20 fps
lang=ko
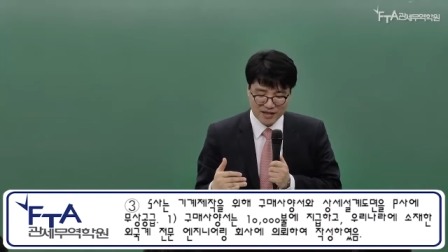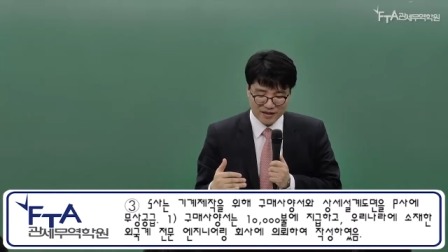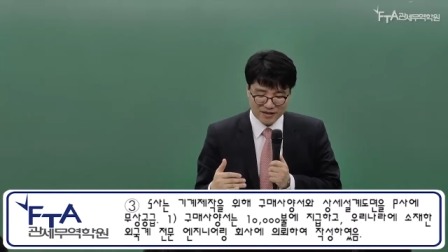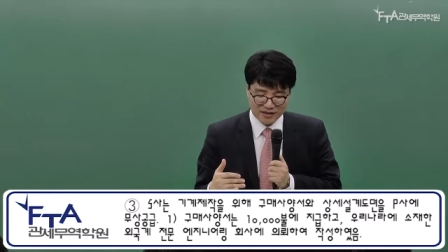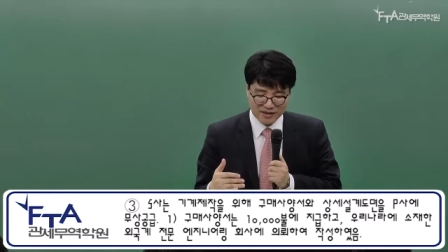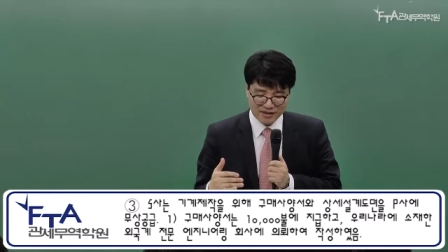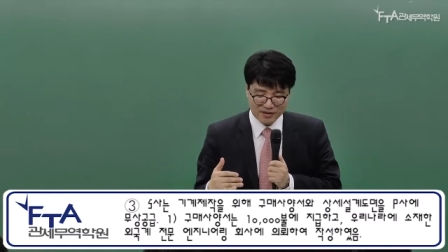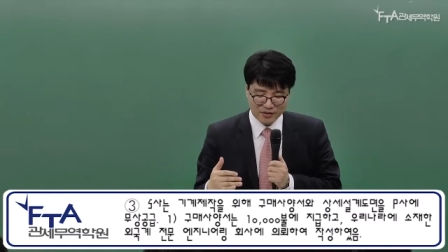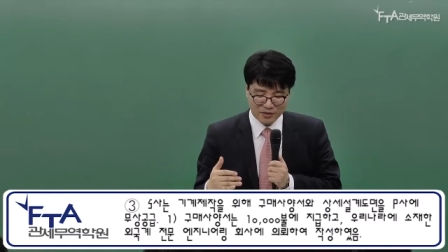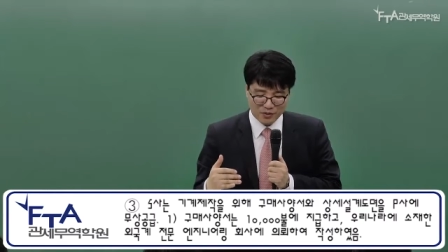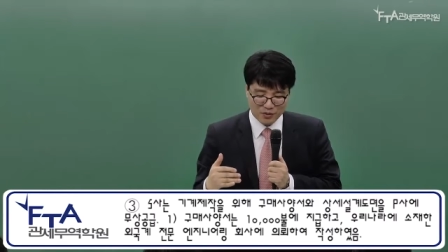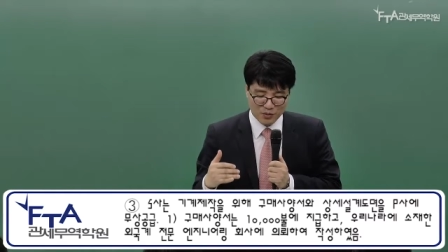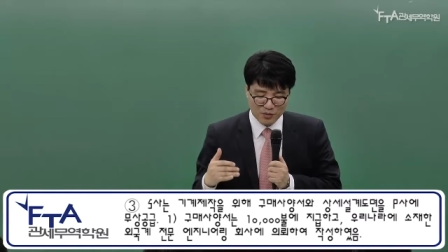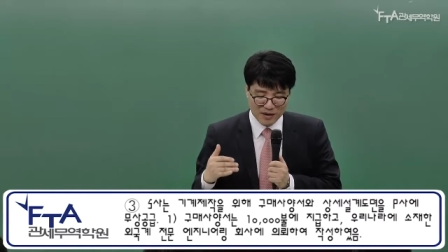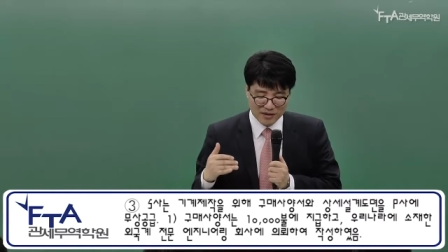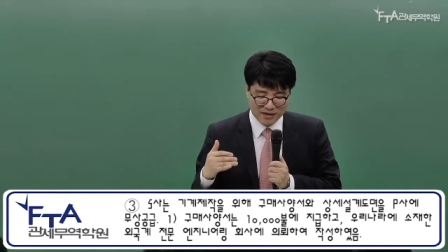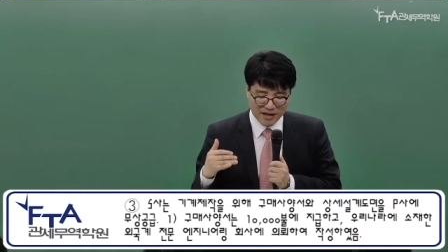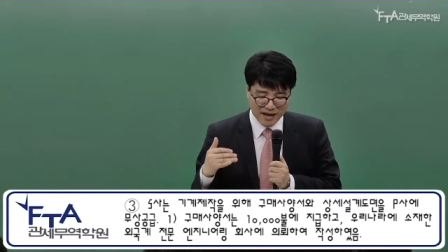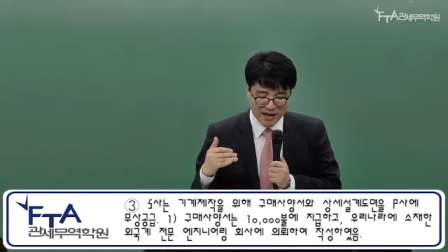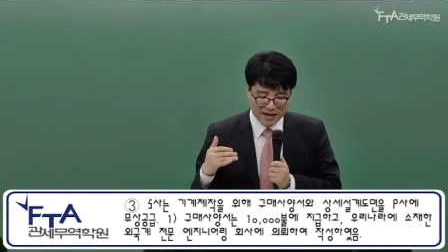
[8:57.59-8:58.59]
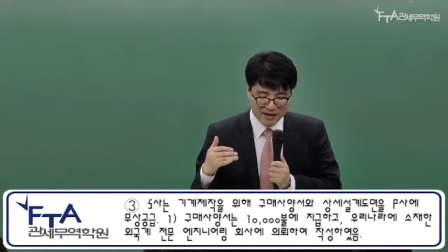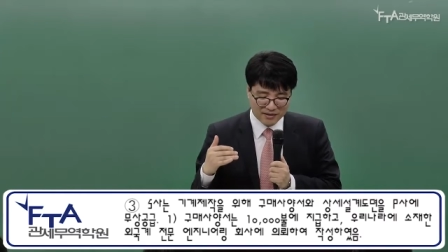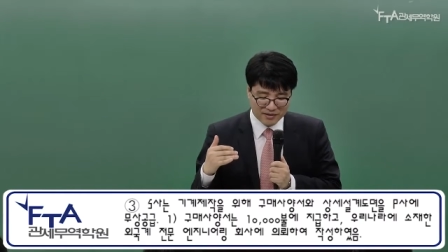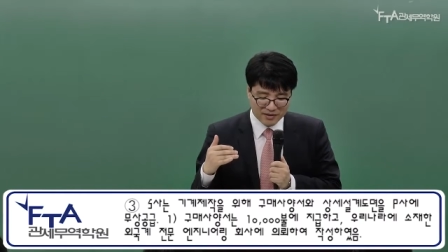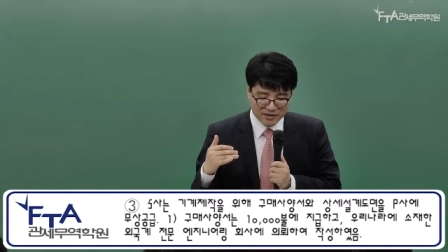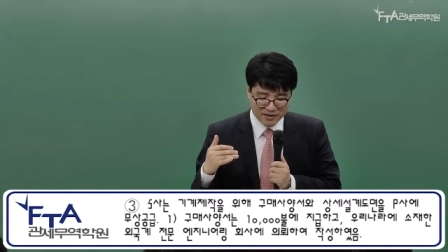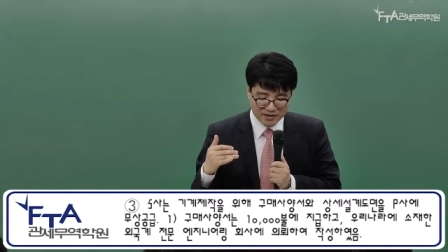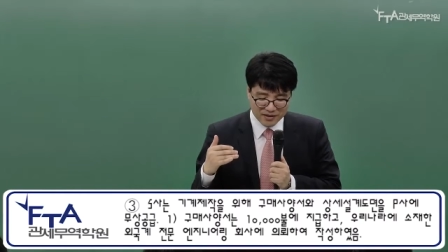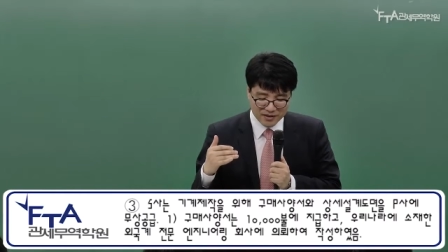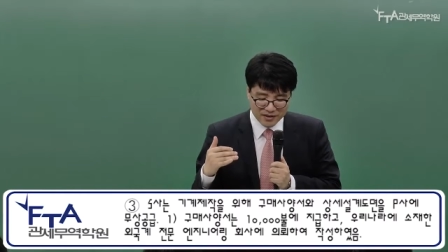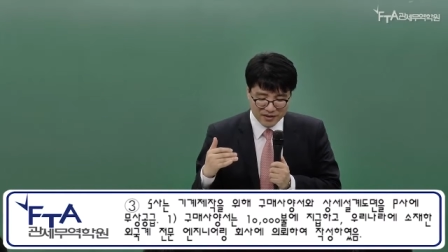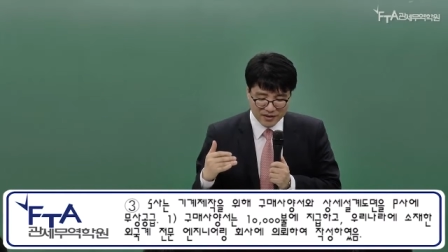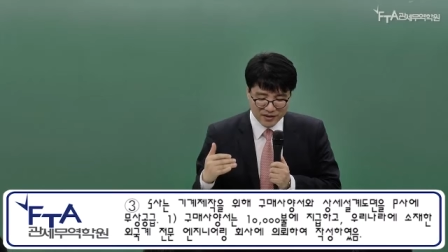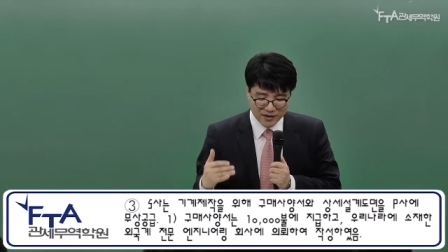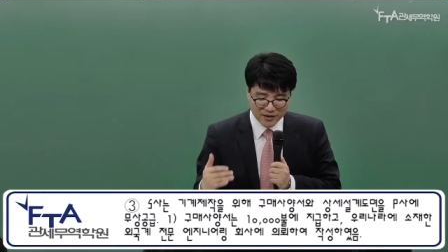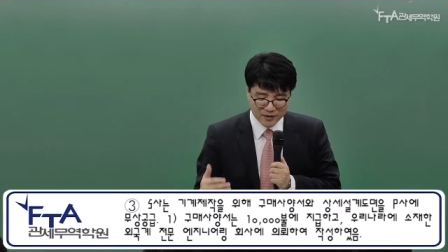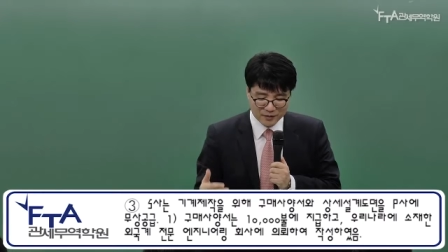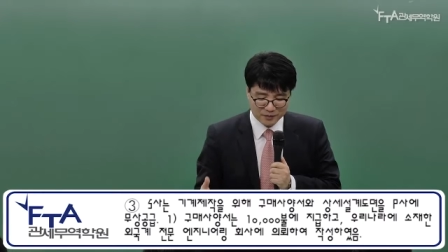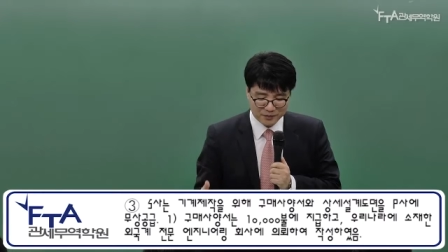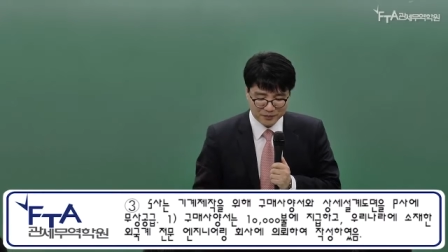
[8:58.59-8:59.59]
그래서 구매
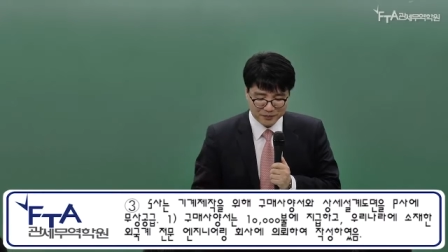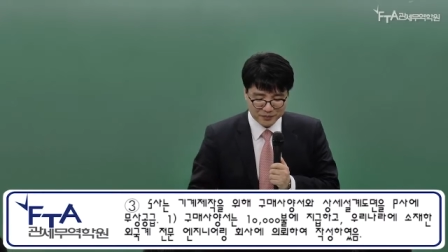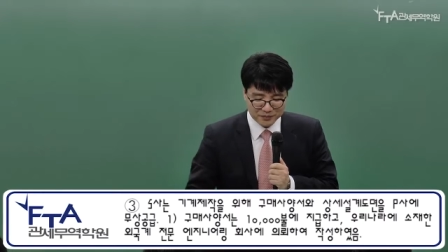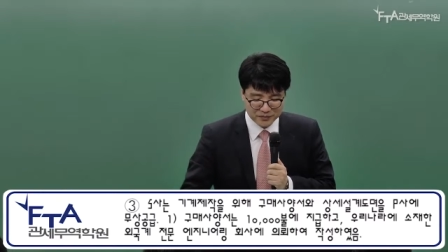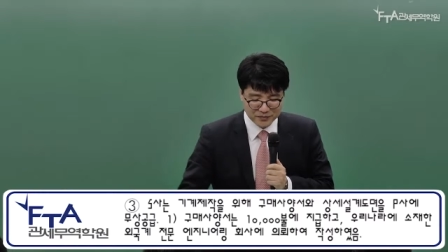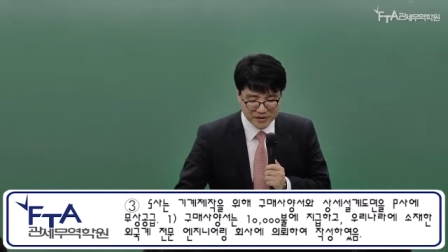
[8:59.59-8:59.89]
사양서는